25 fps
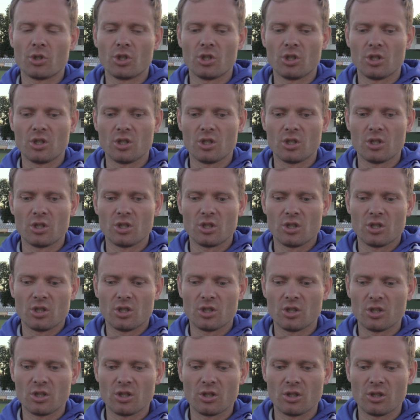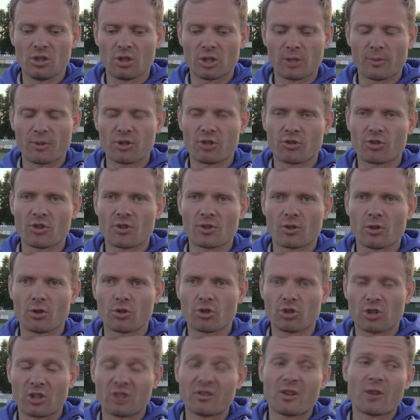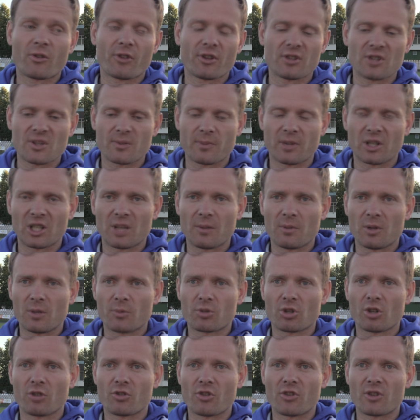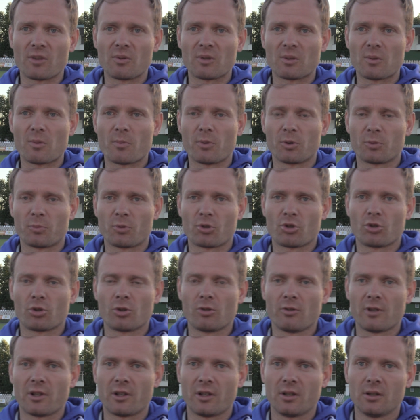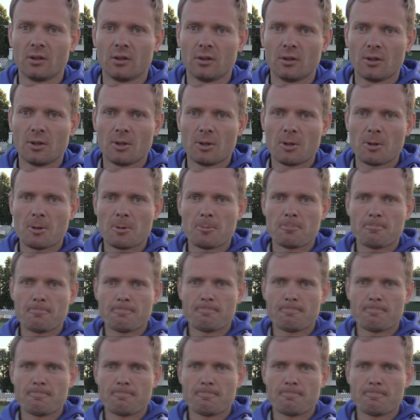i, i, i to będzie wszystko, już te dwa ostatnie sparingi będą przede wszystkim temu podporządkowane.